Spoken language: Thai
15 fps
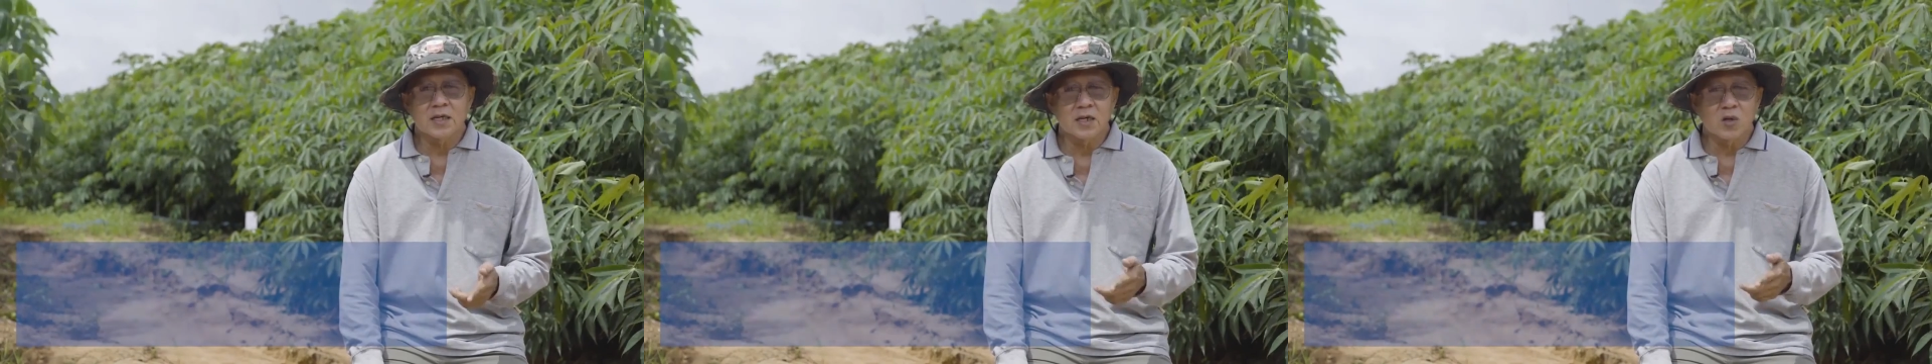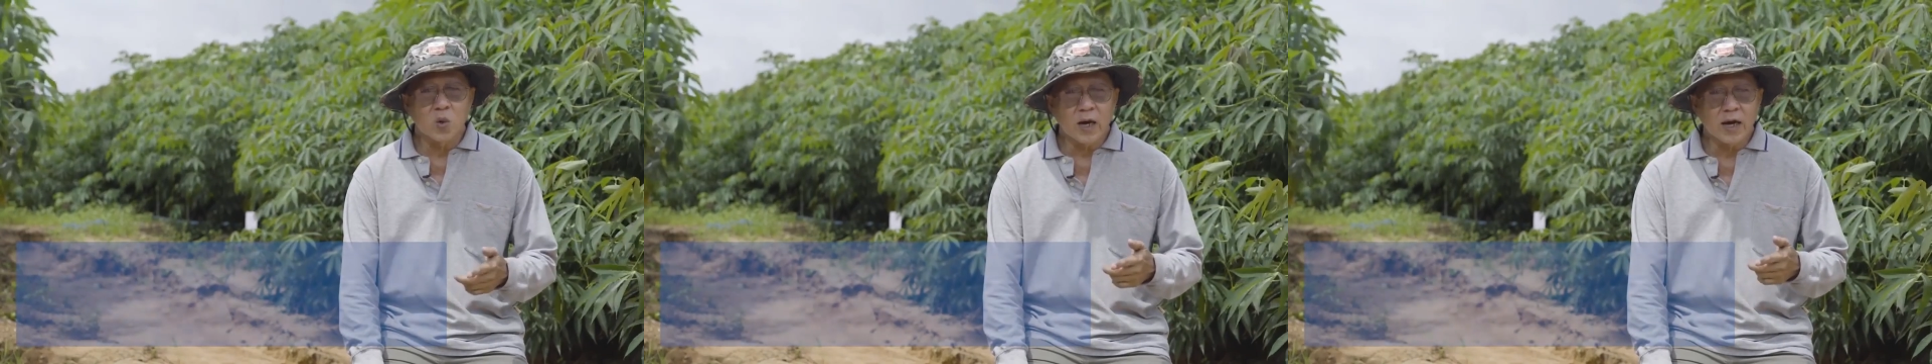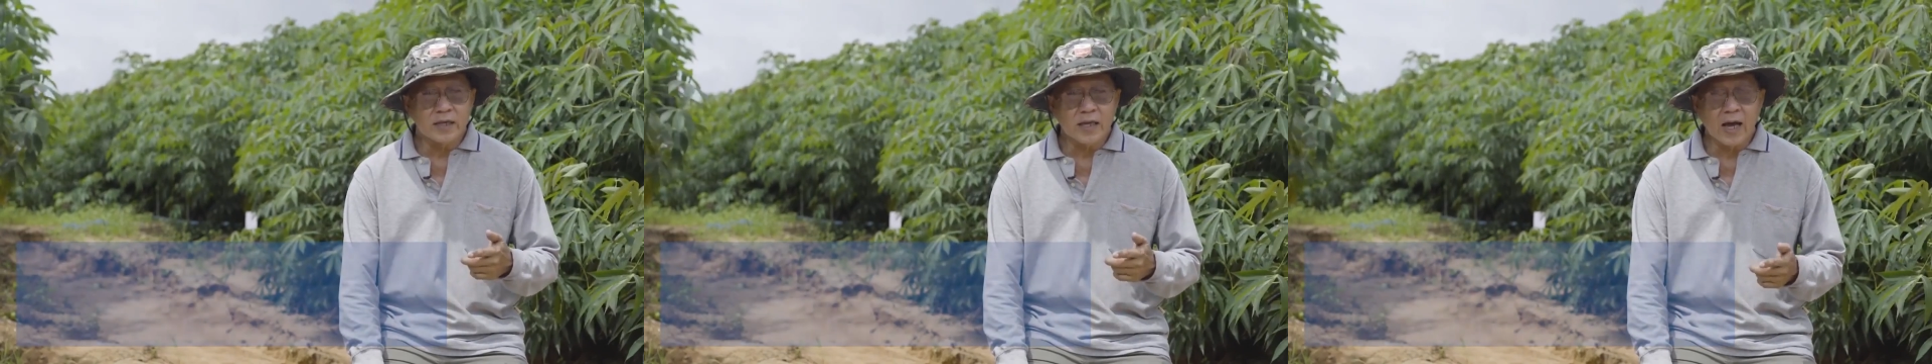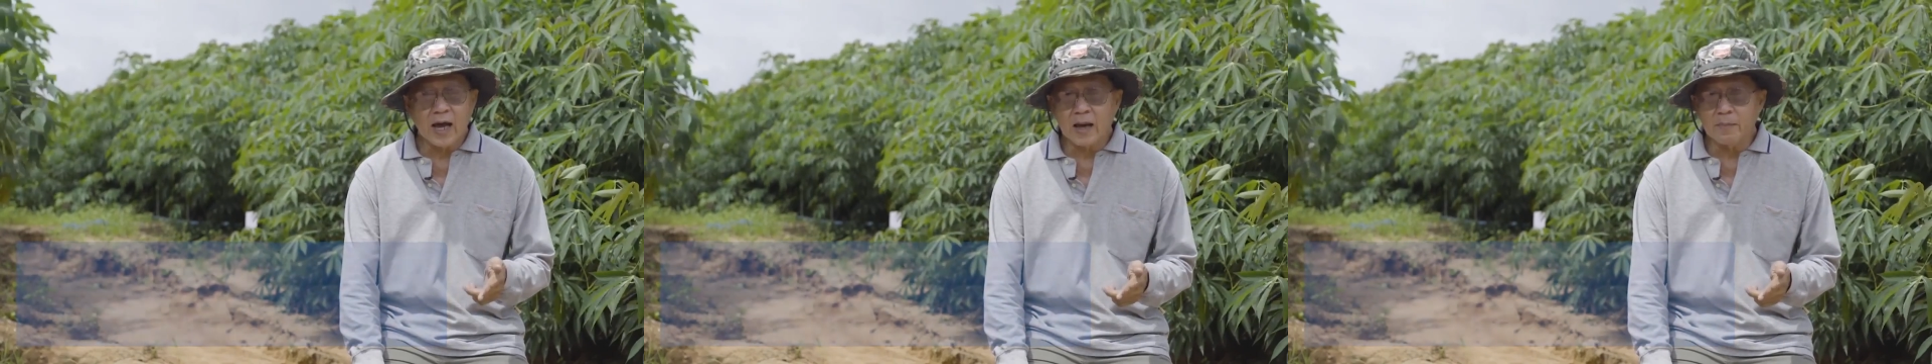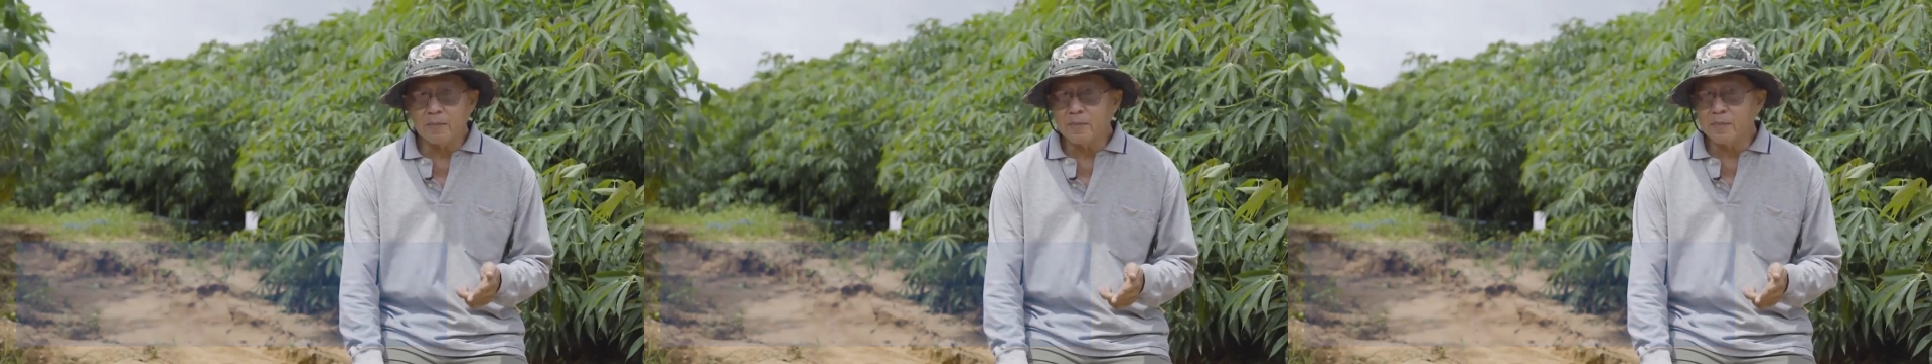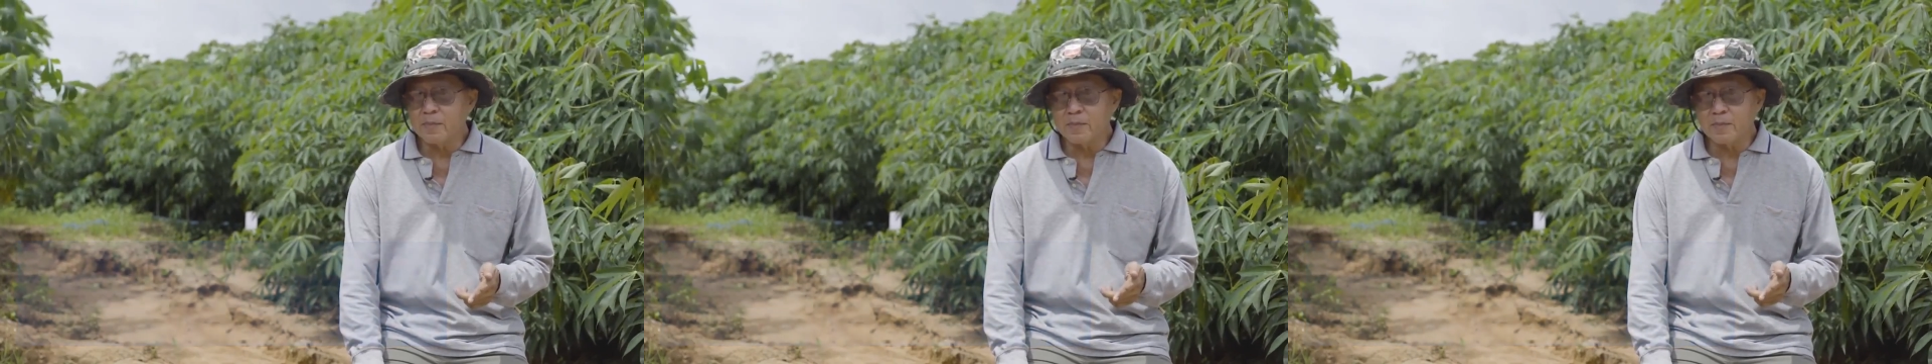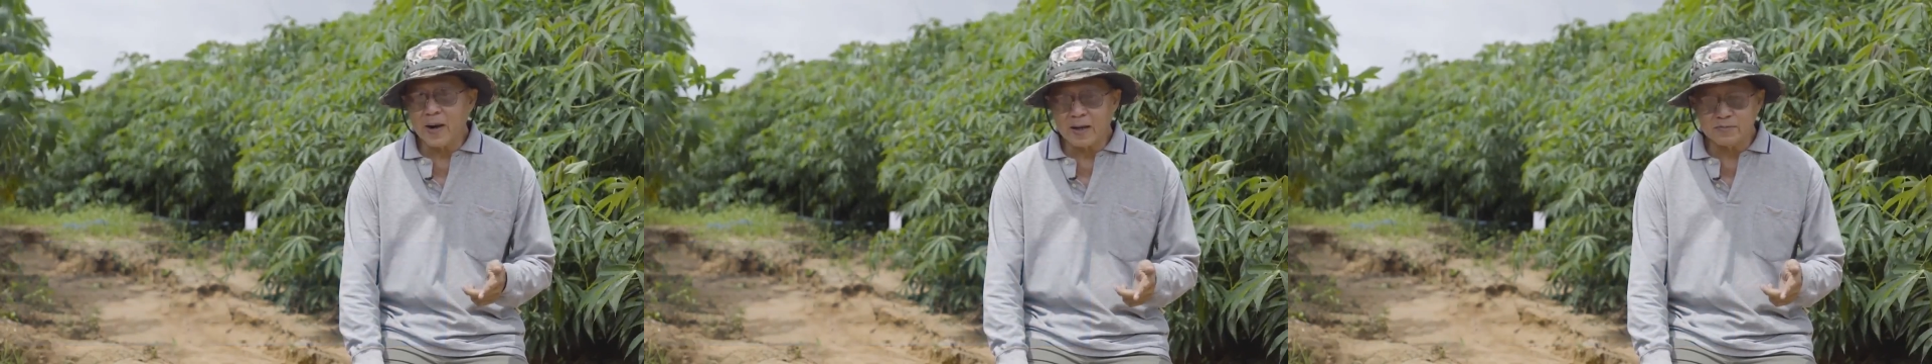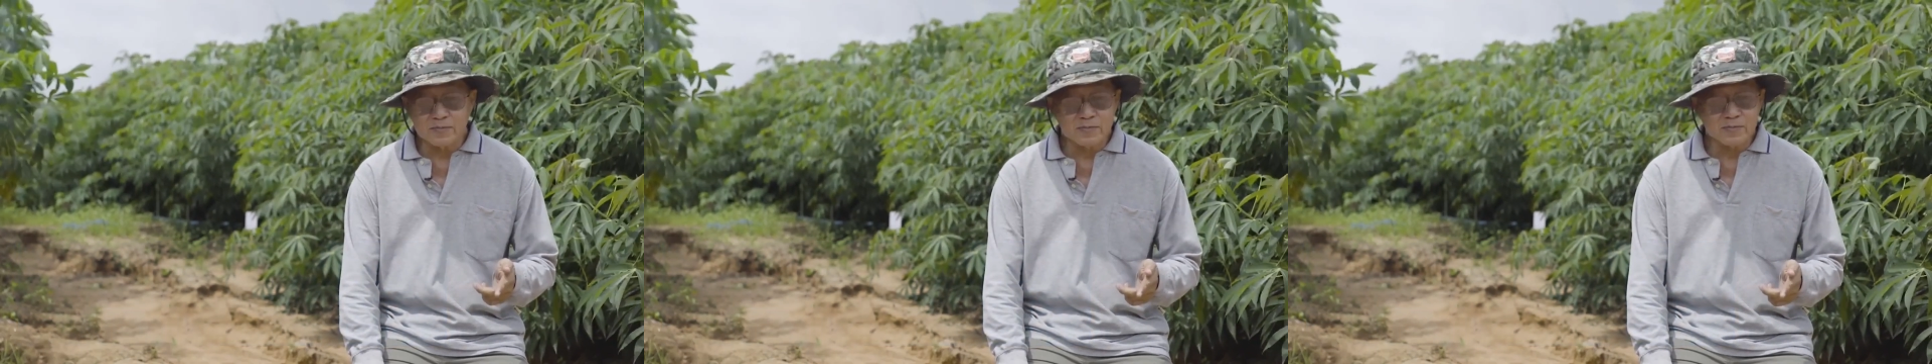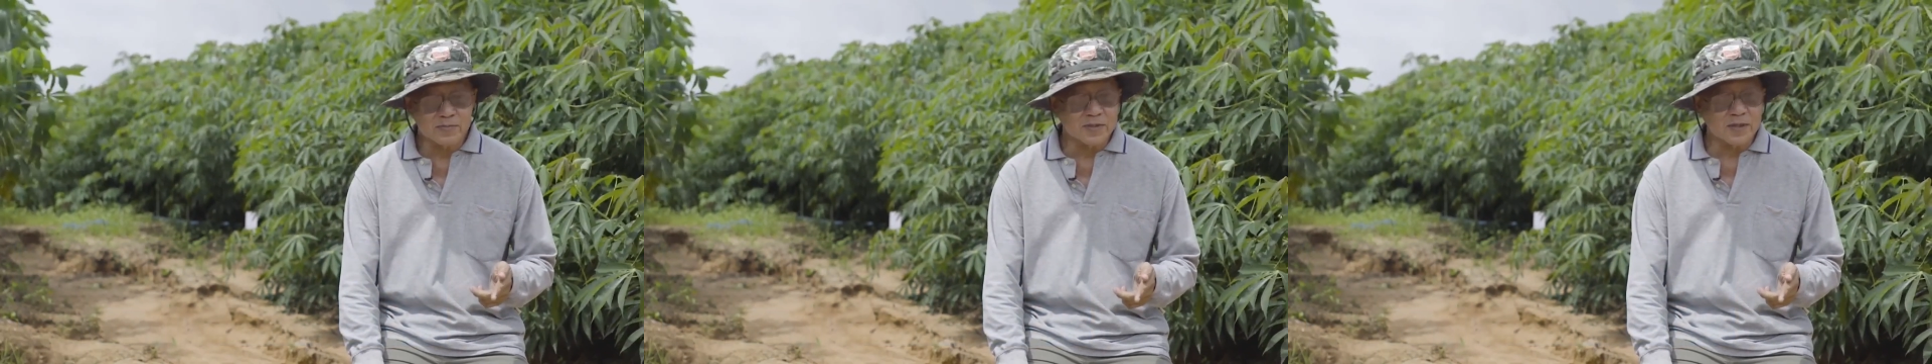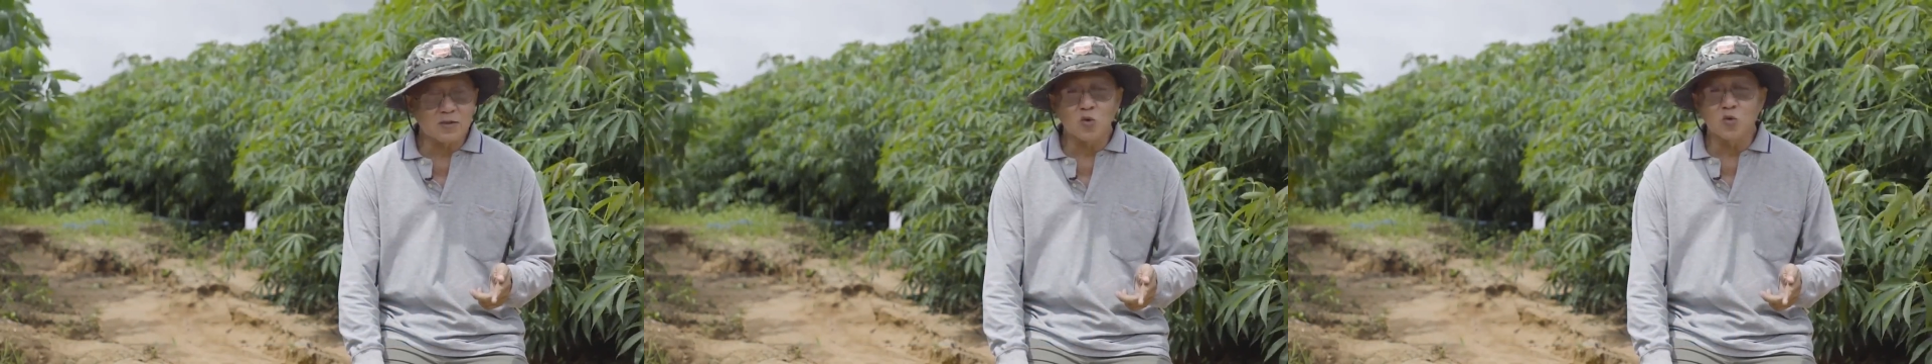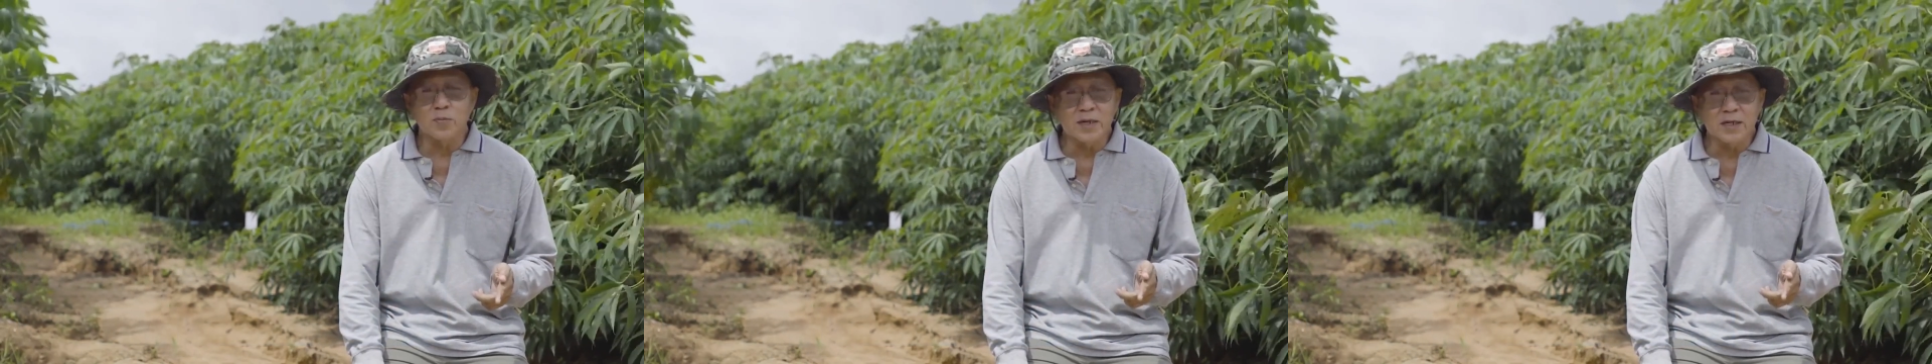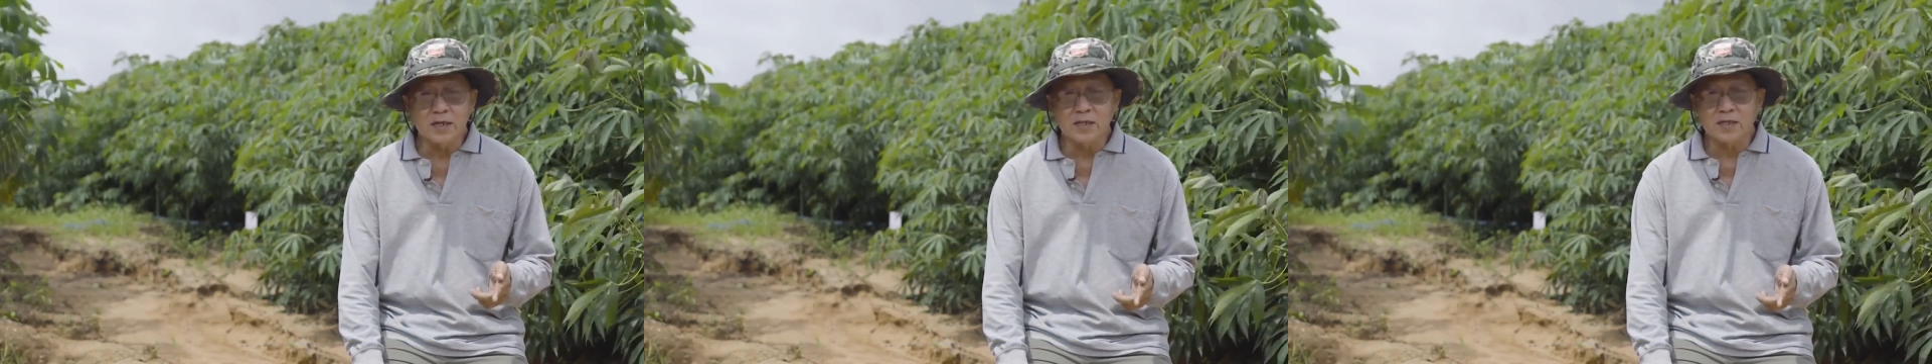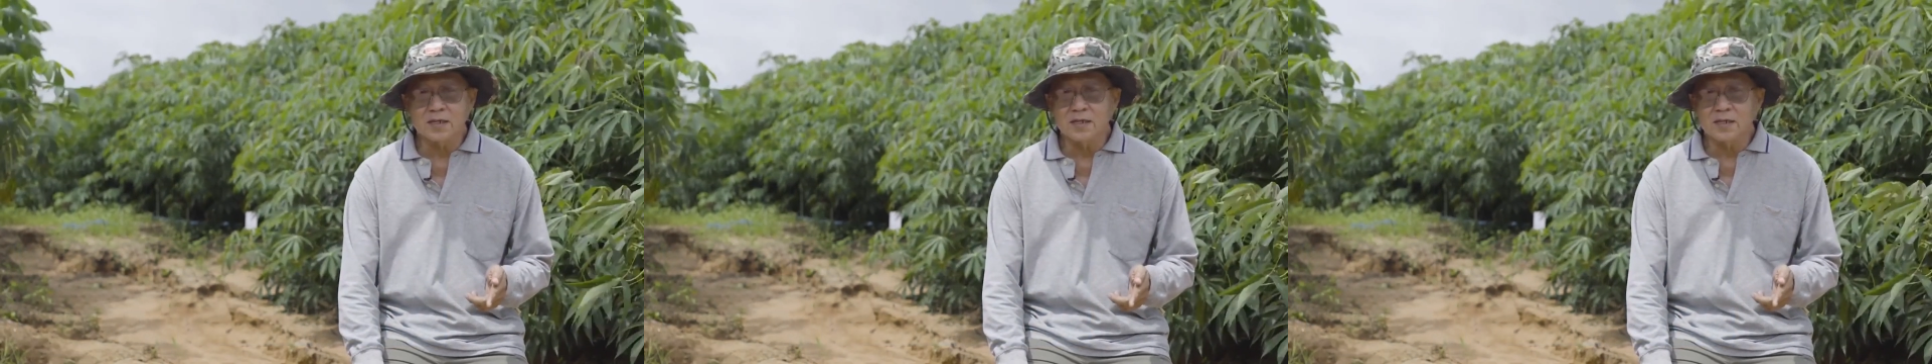หรือว่ายาปราบศัตรูพืช